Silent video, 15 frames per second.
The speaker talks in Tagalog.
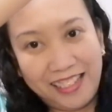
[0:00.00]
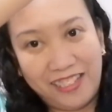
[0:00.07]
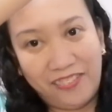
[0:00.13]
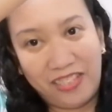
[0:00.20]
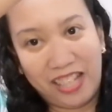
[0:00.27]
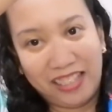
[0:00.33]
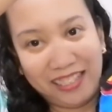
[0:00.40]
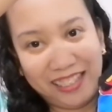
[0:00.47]

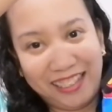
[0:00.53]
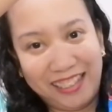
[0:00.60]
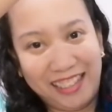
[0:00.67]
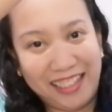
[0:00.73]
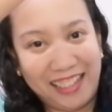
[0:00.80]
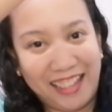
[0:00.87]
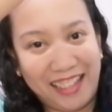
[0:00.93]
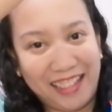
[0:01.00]
Diba? Ang ganda
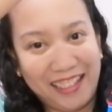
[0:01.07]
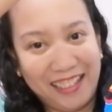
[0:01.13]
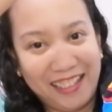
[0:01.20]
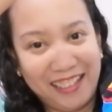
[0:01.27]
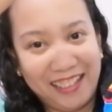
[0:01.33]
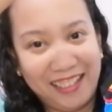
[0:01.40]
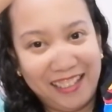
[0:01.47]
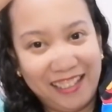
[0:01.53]
niya.
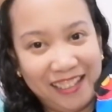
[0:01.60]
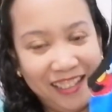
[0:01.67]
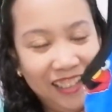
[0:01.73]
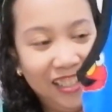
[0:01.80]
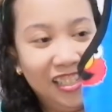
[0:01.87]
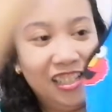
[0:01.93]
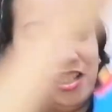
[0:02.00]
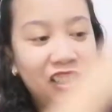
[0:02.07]

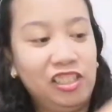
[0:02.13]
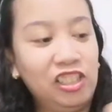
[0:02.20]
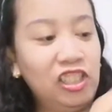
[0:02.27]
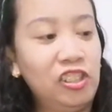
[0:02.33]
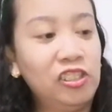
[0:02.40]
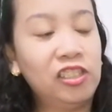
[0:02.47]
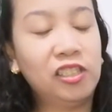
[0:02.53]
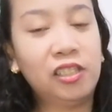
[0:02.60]
Ang
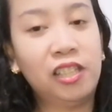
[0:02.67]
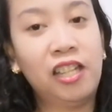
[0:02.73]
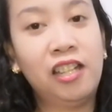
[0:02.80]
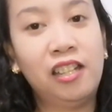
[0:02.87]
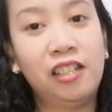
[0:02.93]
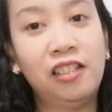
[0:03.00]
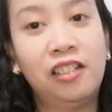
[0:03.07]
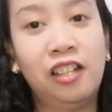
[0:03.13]
cute
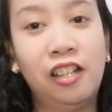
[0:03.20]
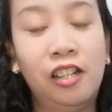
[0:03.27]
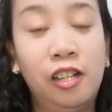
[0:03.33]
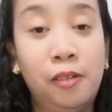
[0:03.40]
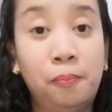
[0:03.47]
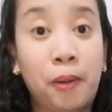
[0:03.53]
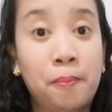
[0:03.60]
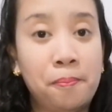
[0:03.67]
na
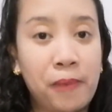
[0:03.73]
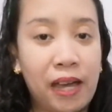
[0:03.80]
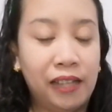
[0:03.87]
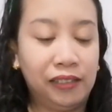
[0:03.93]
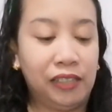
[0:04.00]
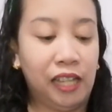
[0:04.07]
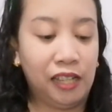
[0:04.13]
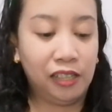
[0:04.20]
uh,
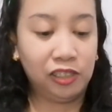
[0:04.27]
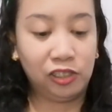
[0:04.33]
pambata.